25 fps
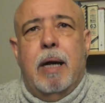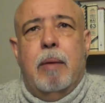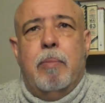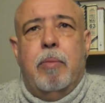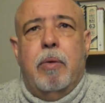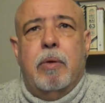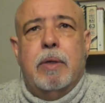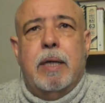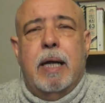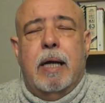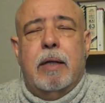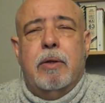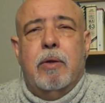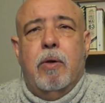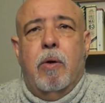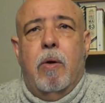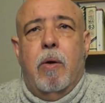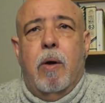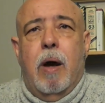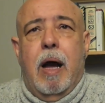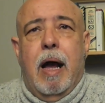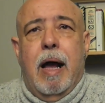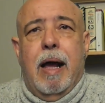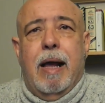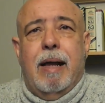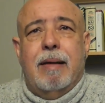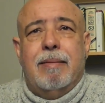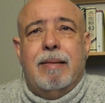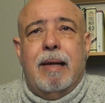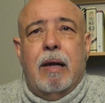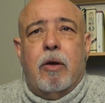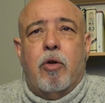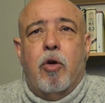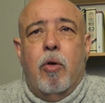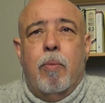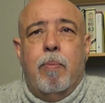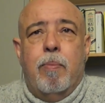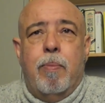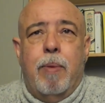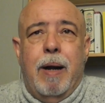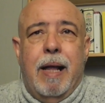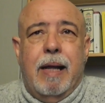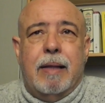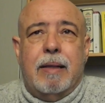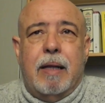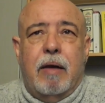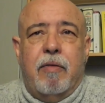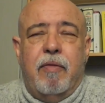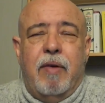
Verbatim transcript: apoyando a esa completa